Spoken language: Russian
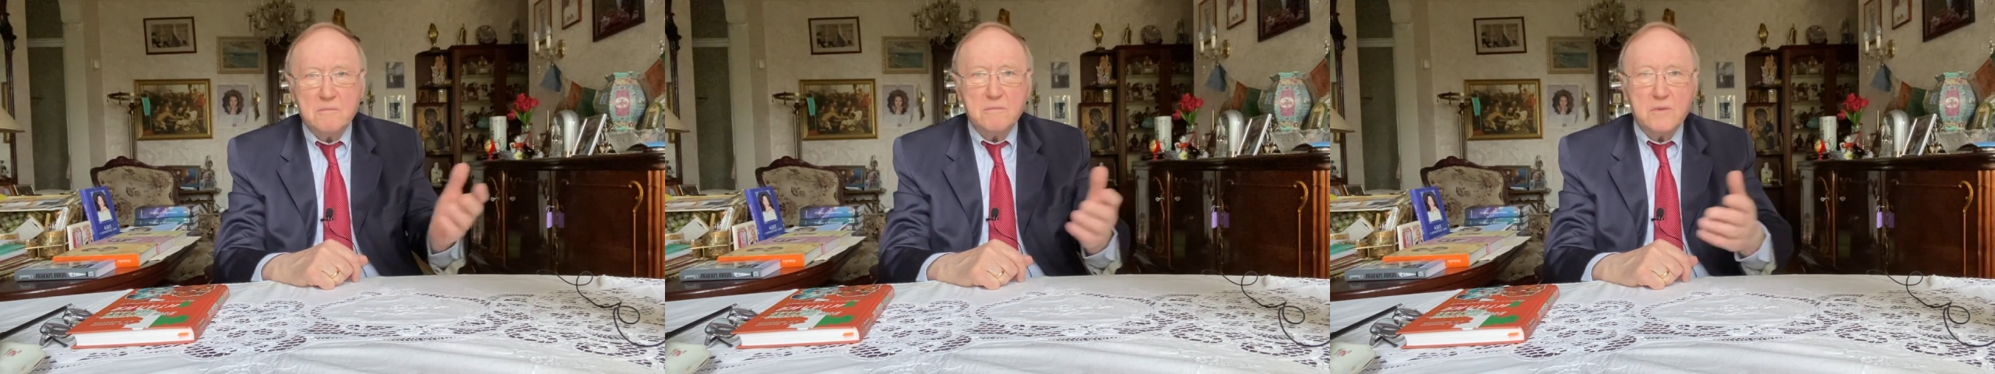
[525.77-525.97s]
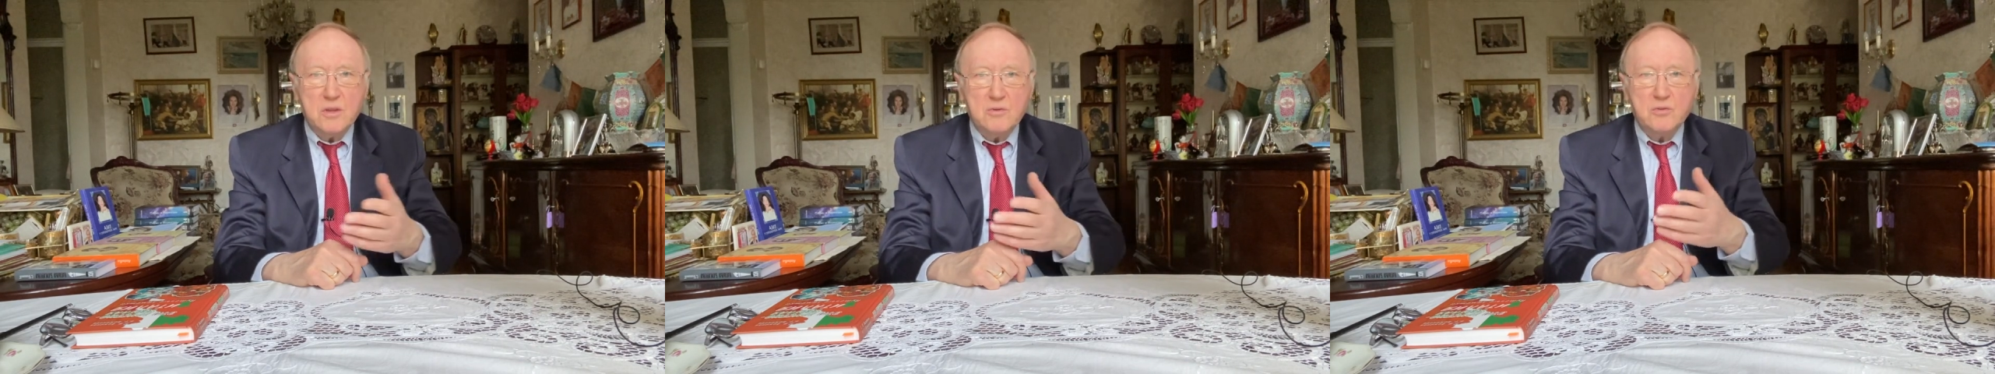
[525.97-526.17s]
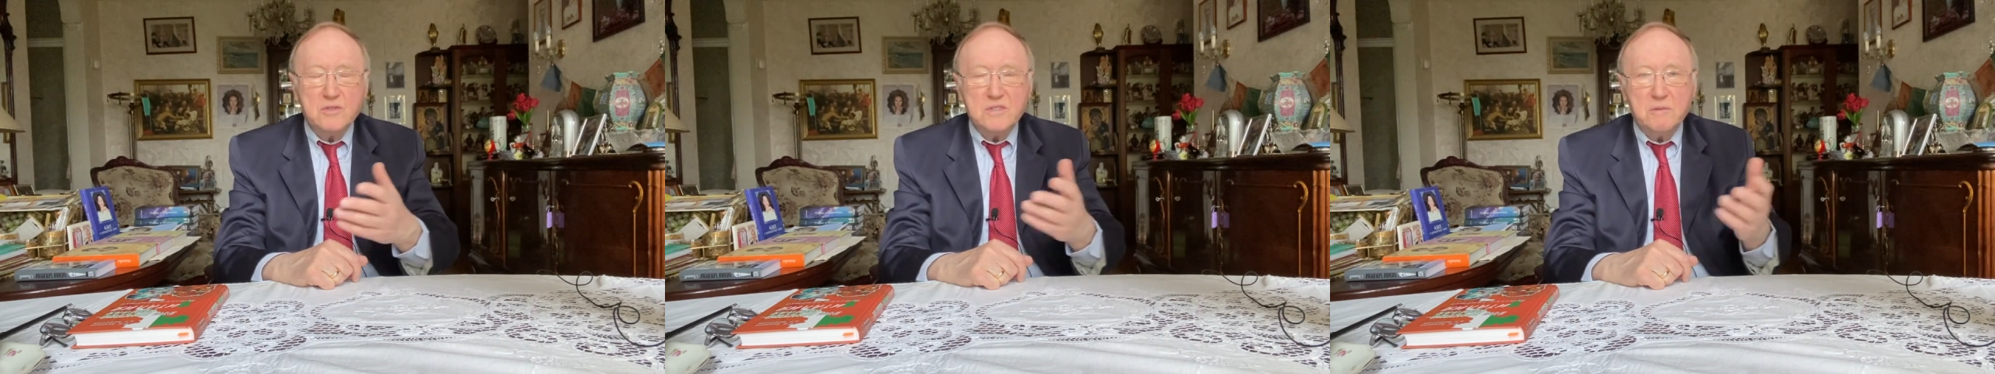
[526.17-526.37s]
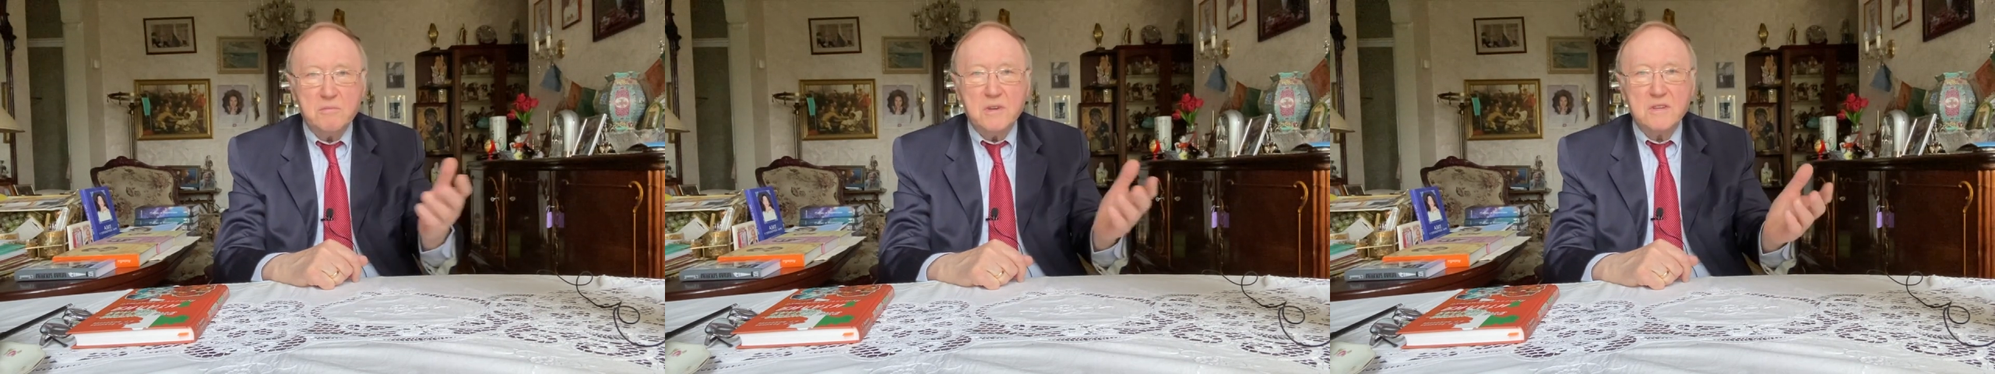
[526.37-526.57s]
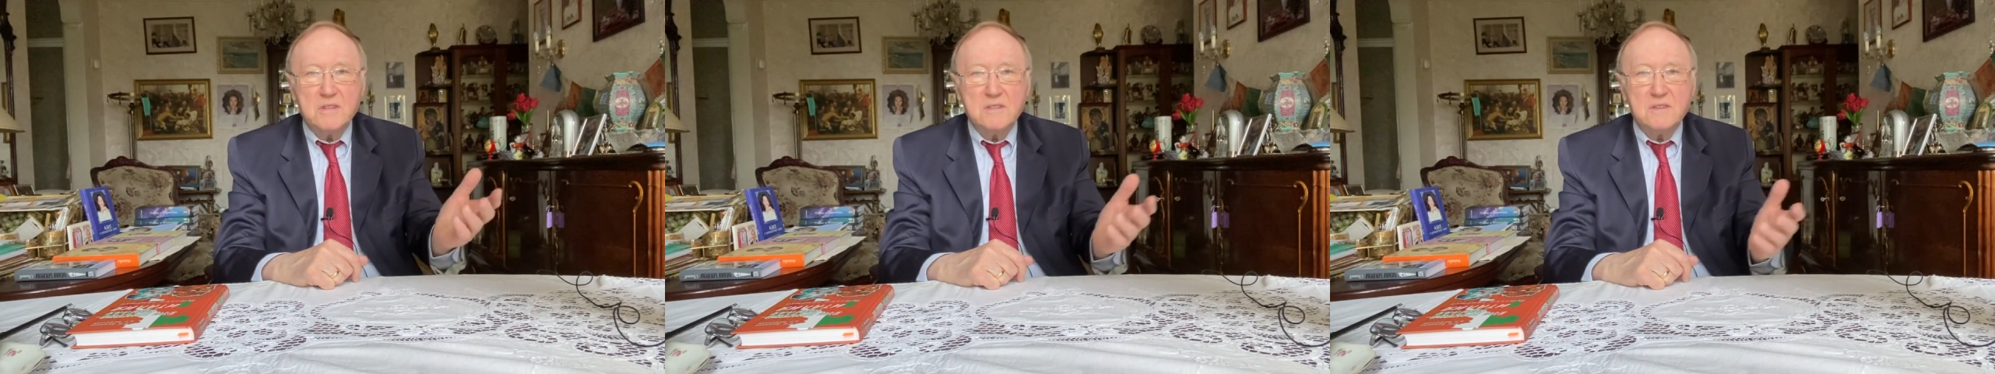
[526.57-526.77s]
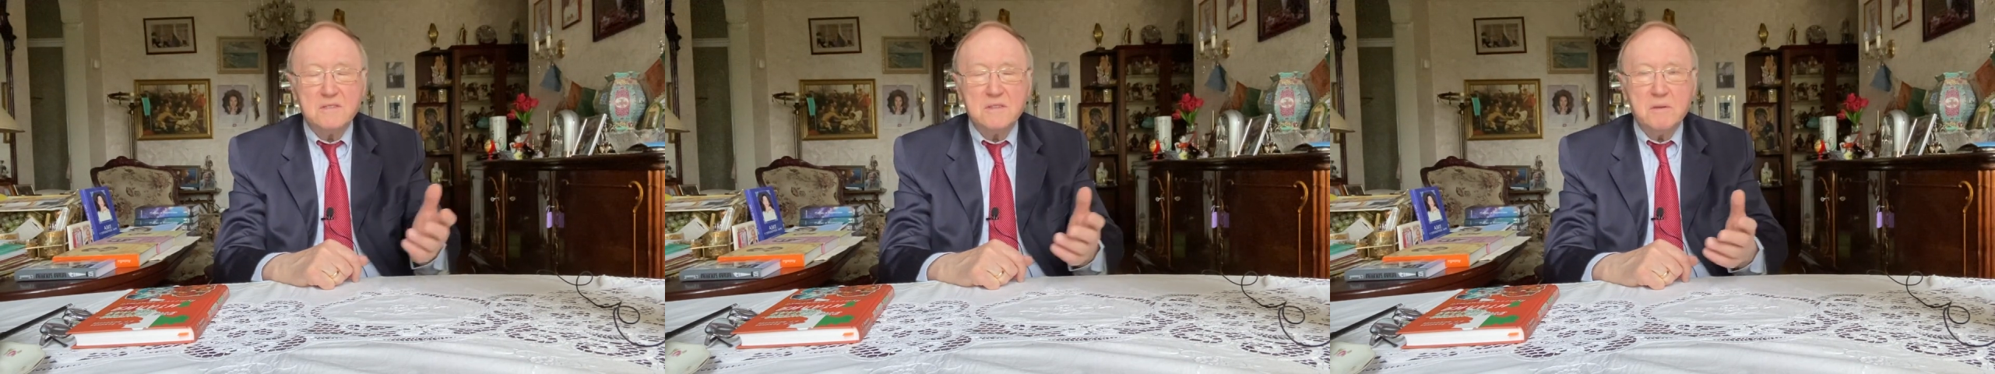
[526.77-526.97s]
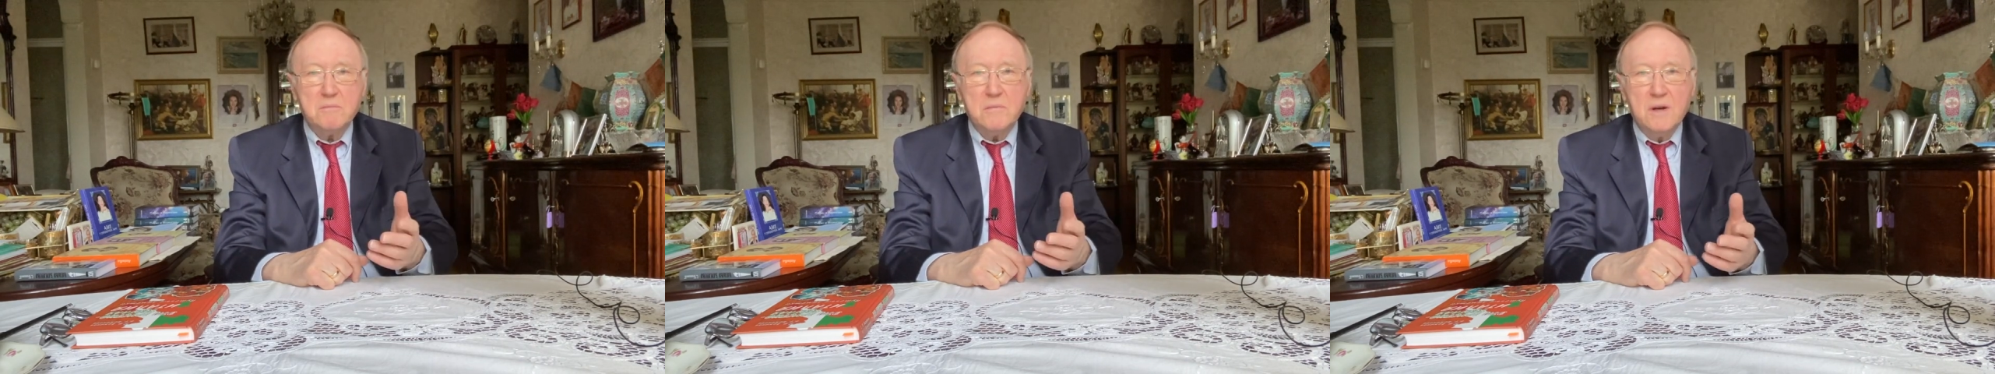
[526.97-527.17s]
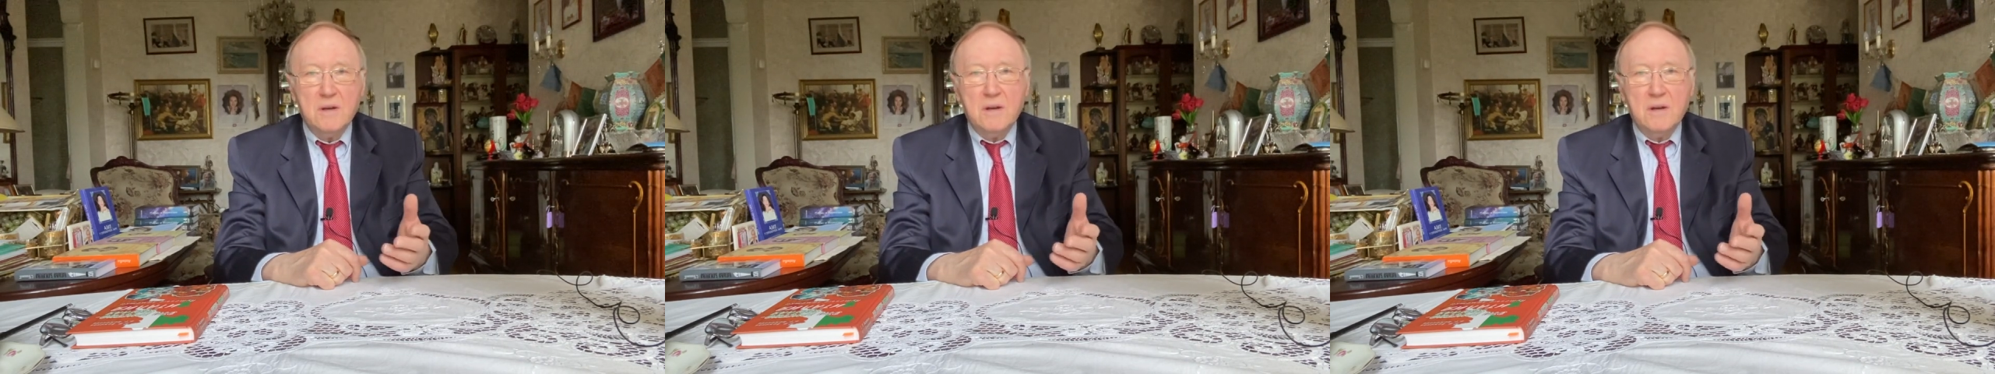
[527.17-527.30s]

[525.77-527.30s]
ведут себя не совсем